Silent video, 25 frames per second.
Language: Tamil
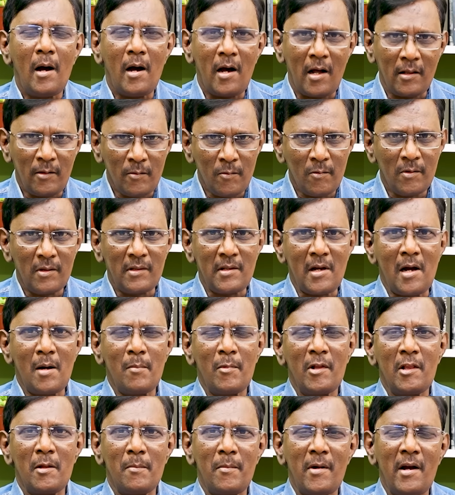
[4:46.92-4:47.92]
அதுவும்
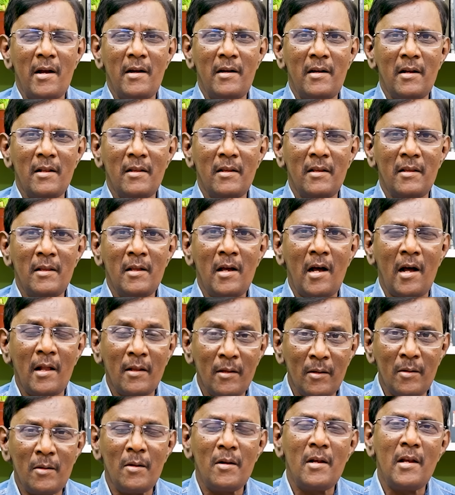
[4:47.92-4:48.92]
தாமதமாகிட்டு இருந்தது
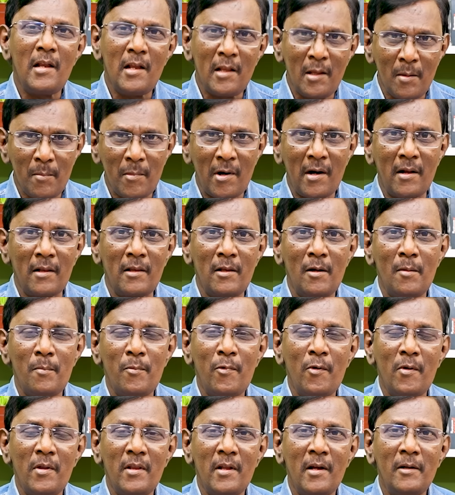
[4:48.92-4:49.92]
அதுக்கு நீதிமன்றத்தில்
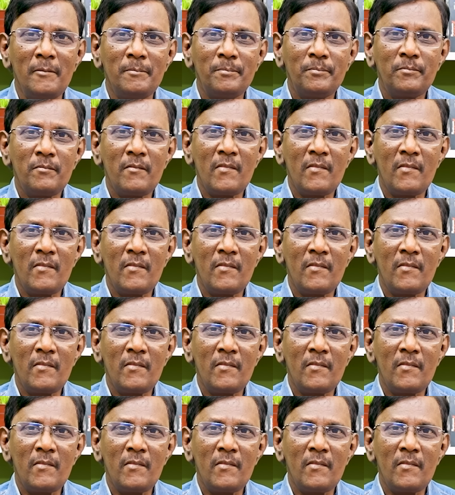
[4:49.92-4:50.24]
போய் தான்